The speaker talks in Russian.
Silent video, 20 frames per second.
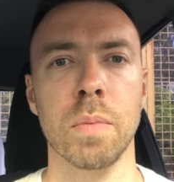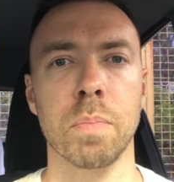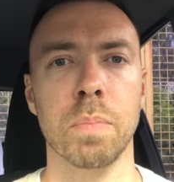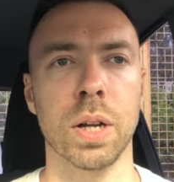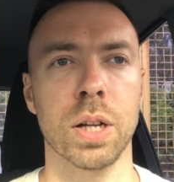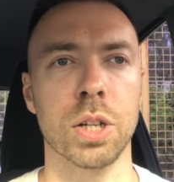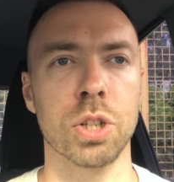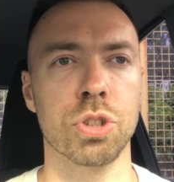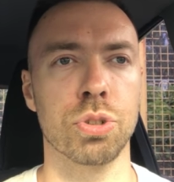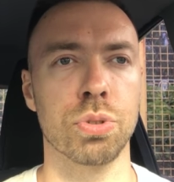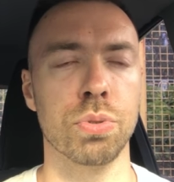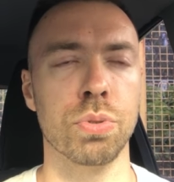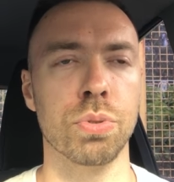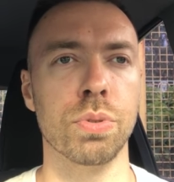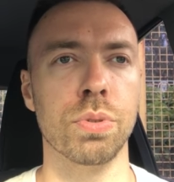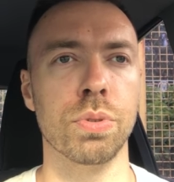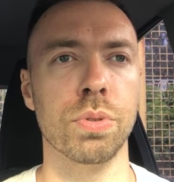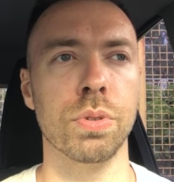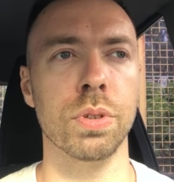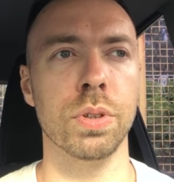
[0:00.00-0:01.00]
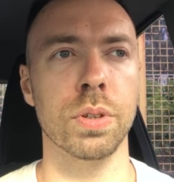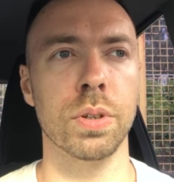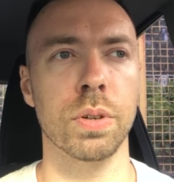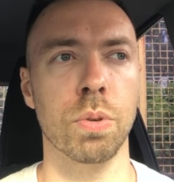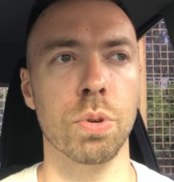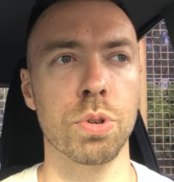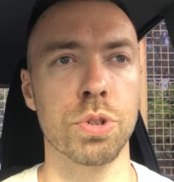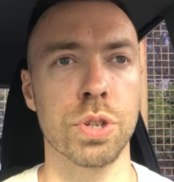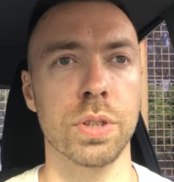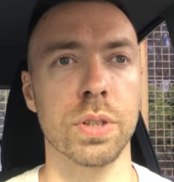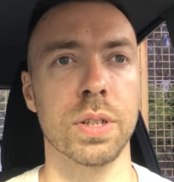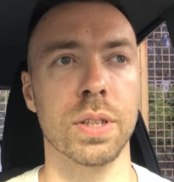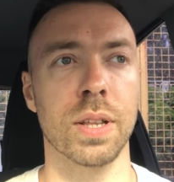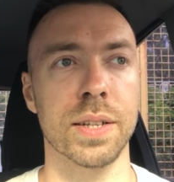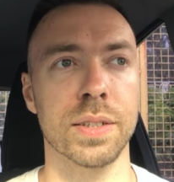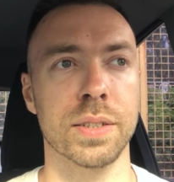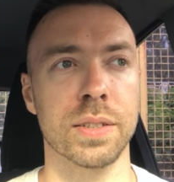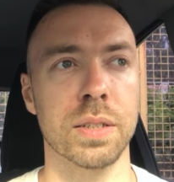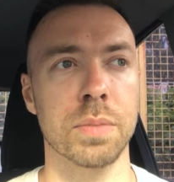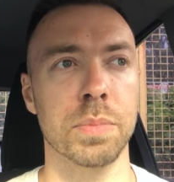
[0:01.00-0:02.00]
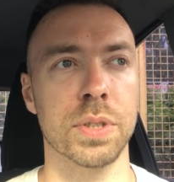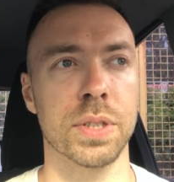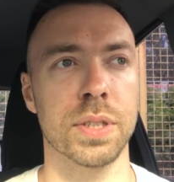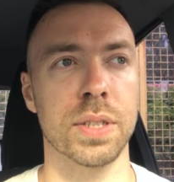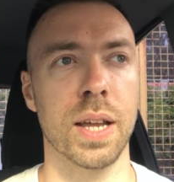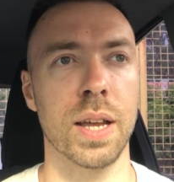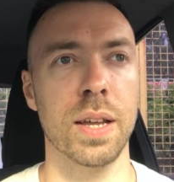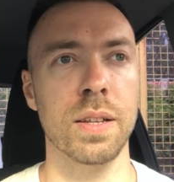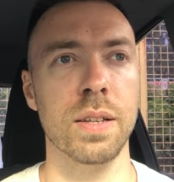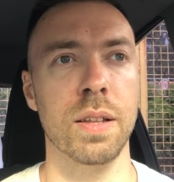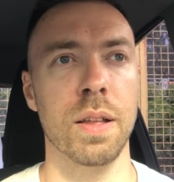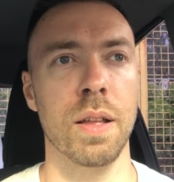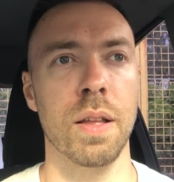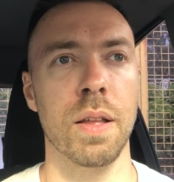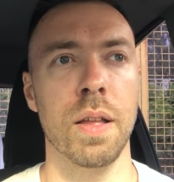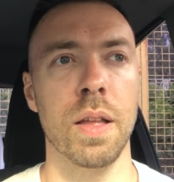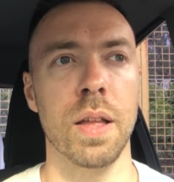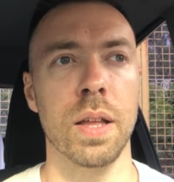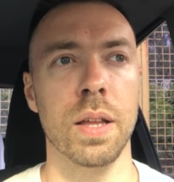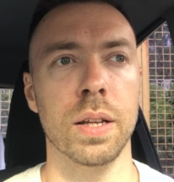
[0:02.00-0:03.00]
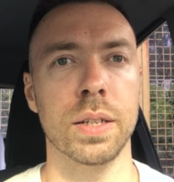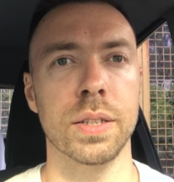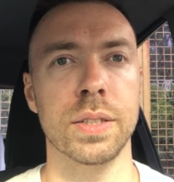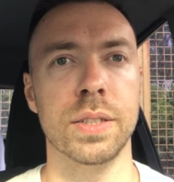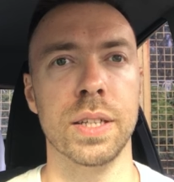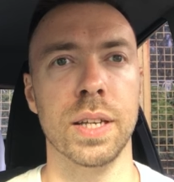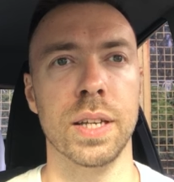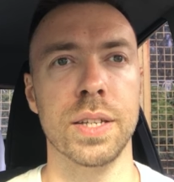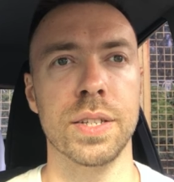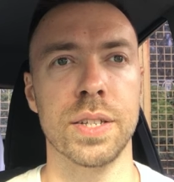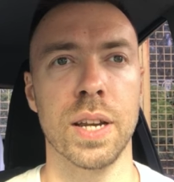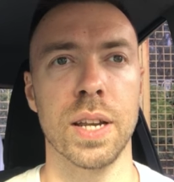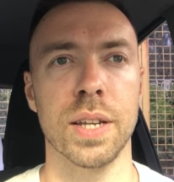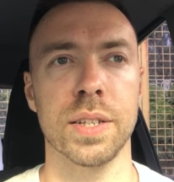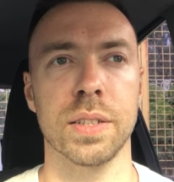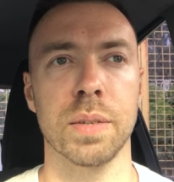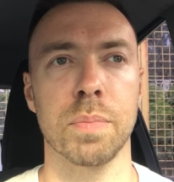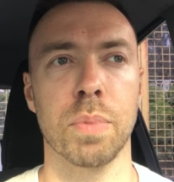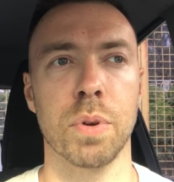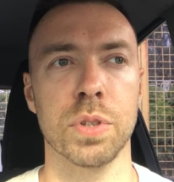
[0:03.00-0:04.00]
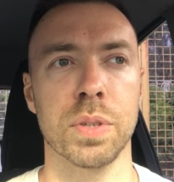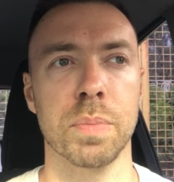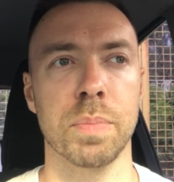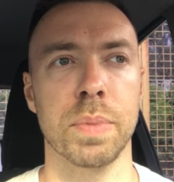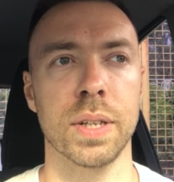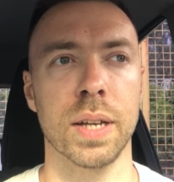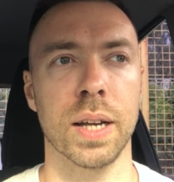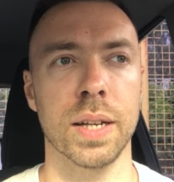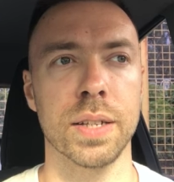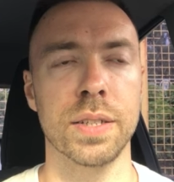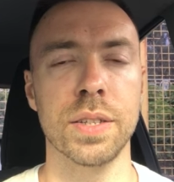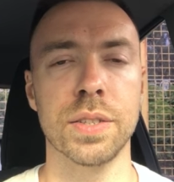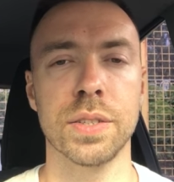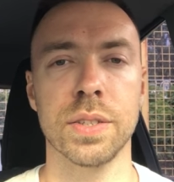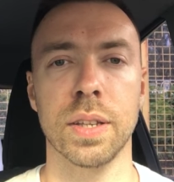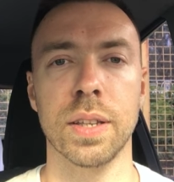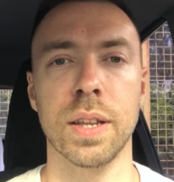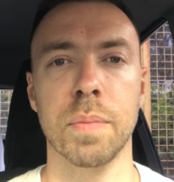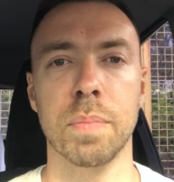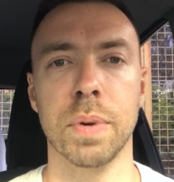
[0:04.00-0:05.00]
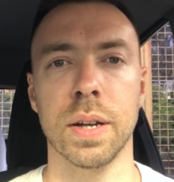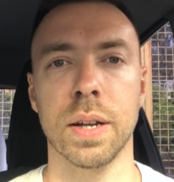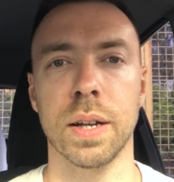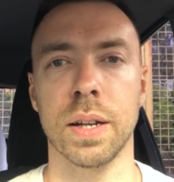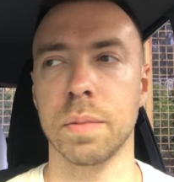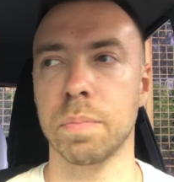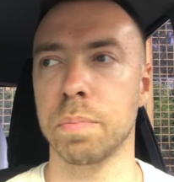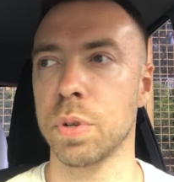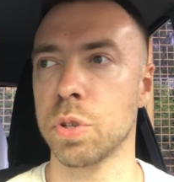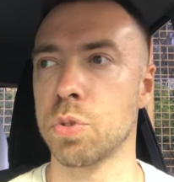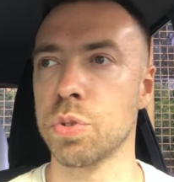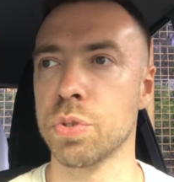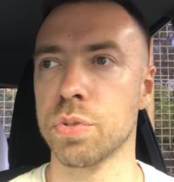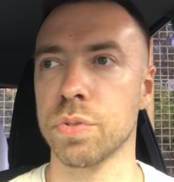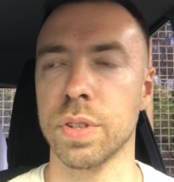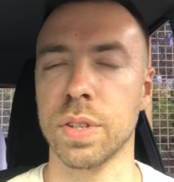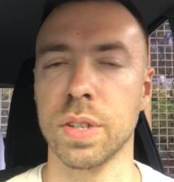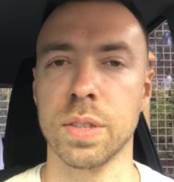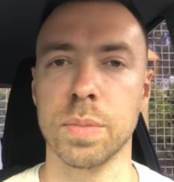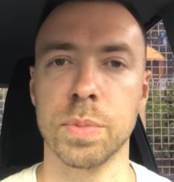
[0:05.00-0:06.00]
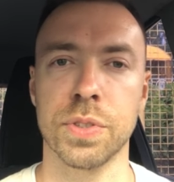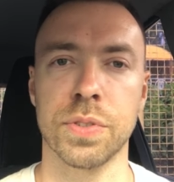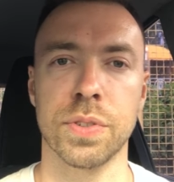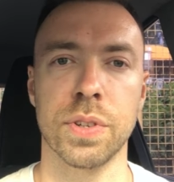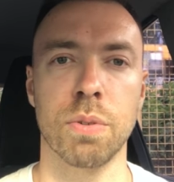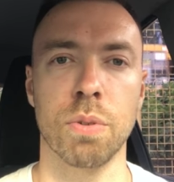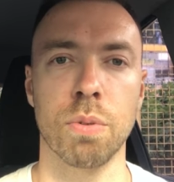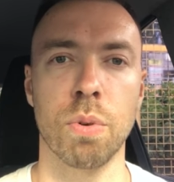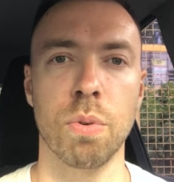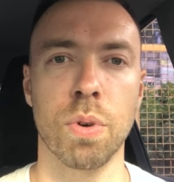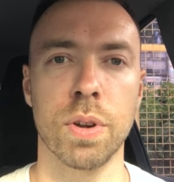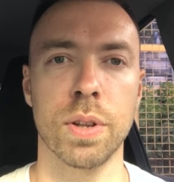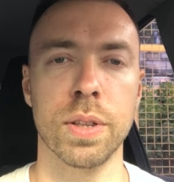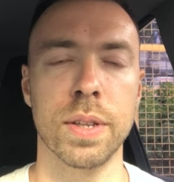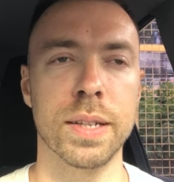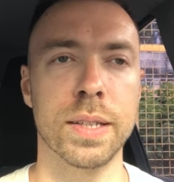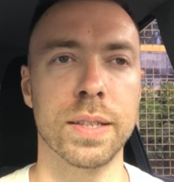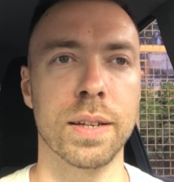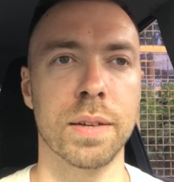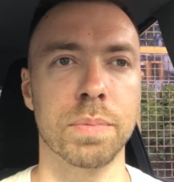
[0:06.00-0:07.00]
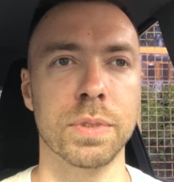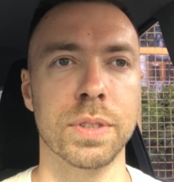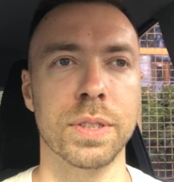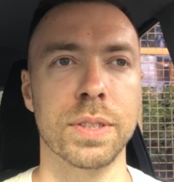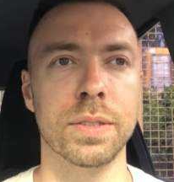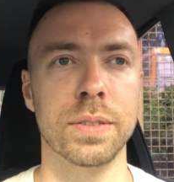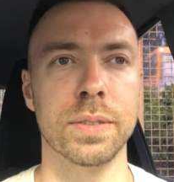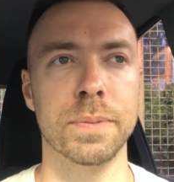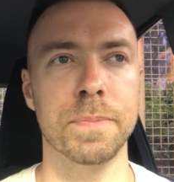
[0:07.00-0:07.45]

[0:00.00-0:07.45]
Покажу очень классные места, где интересно просто понаходиться, да, по, почувствовать атмосферу города, там